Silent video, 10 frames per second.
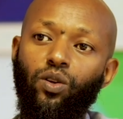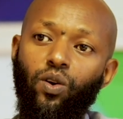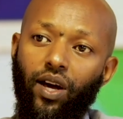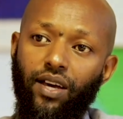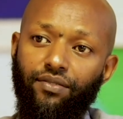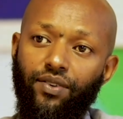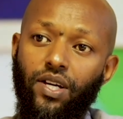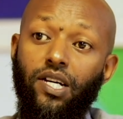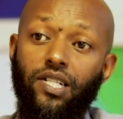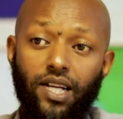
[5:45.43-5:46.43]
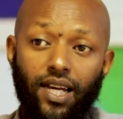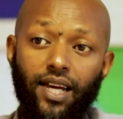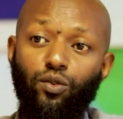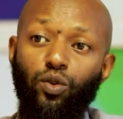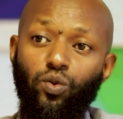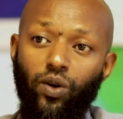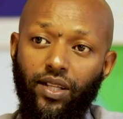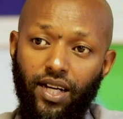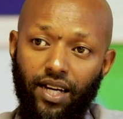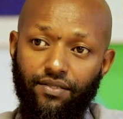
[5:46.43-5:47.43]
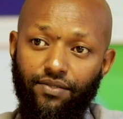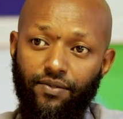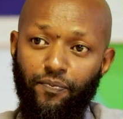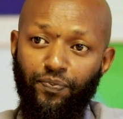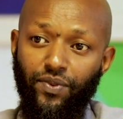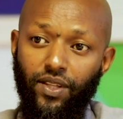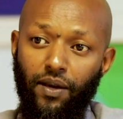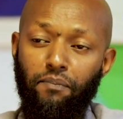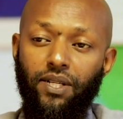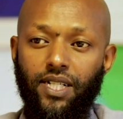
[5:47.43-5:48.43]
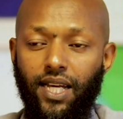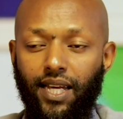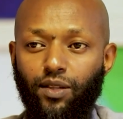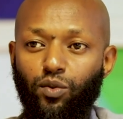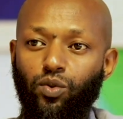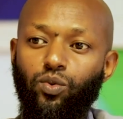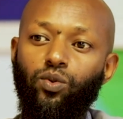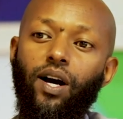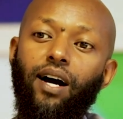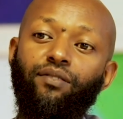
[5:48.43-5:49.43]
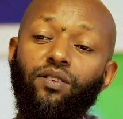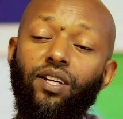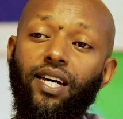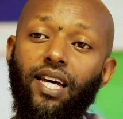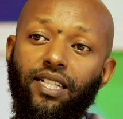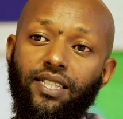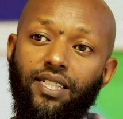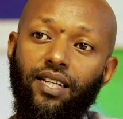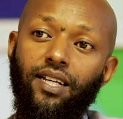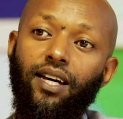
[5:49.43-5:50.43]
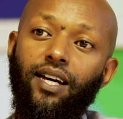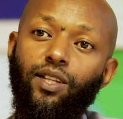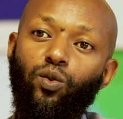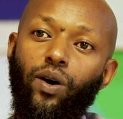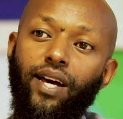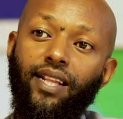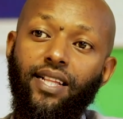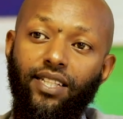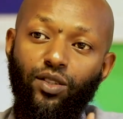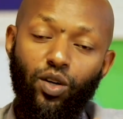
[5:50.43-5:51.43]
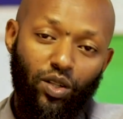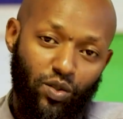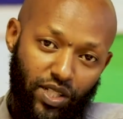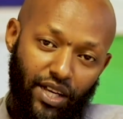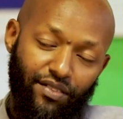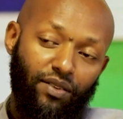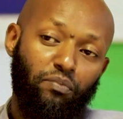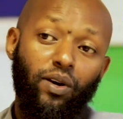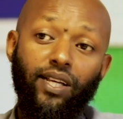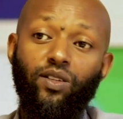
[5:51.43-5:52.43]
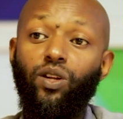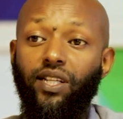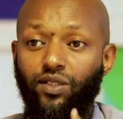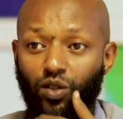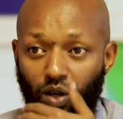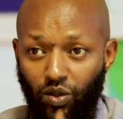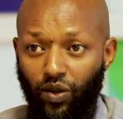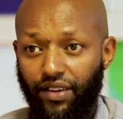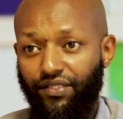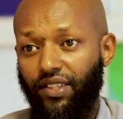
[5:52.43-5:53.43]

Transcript: de leurs rêves. Chacun de nous a des rêves. Mais chacun de nous, avant de les réaliser, doit être leader de sa vie pour être leader dans la